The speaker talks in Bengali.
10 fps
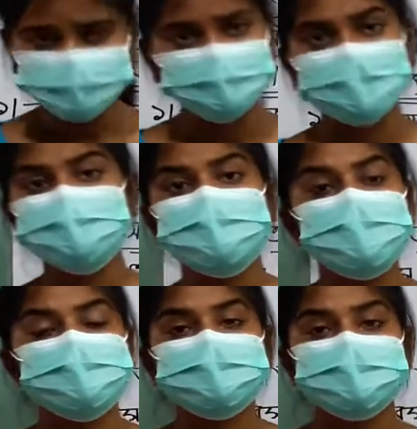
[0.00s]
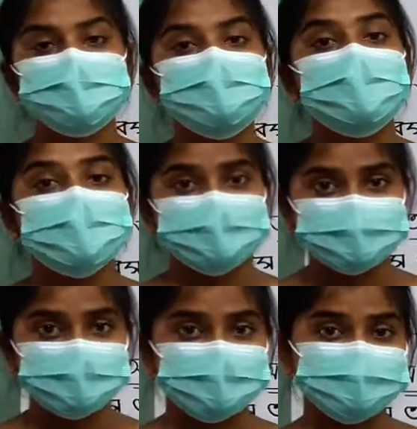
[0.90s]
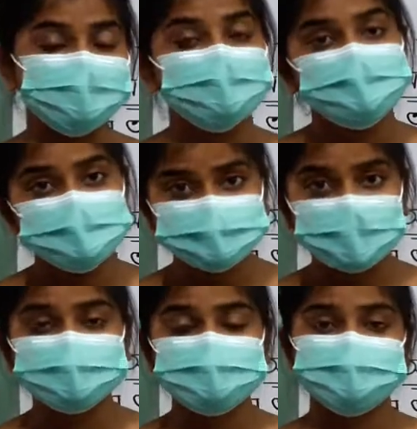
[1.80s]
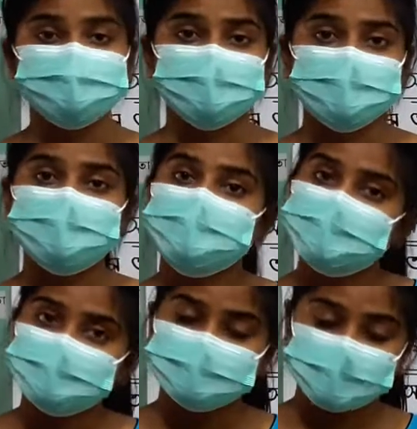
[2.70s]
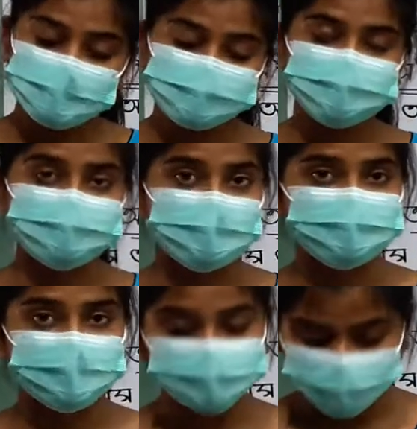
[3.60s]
বা তোমরা বলতে পারো আলাদা আলাদা স্বাদ যে ফলের সেই প্রকারভেদ